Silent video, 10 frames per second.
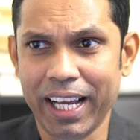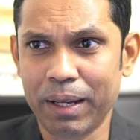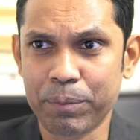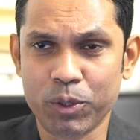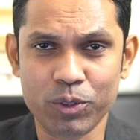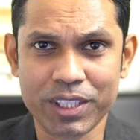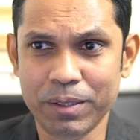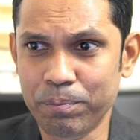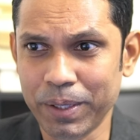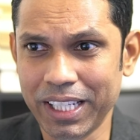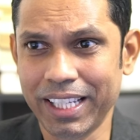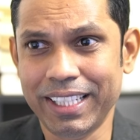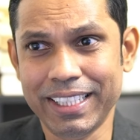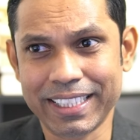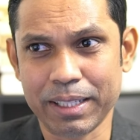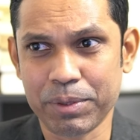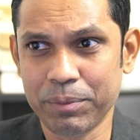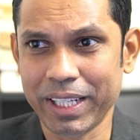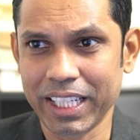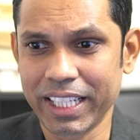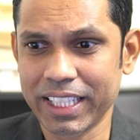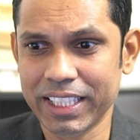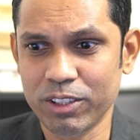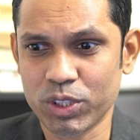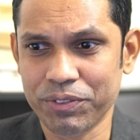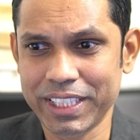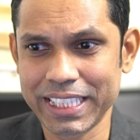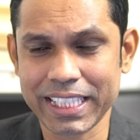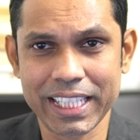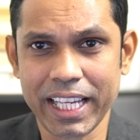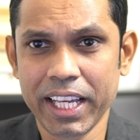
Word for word: आपको सिंपल है डिस्क्रिप्शन में एक लिंक दी उसे विजिट करना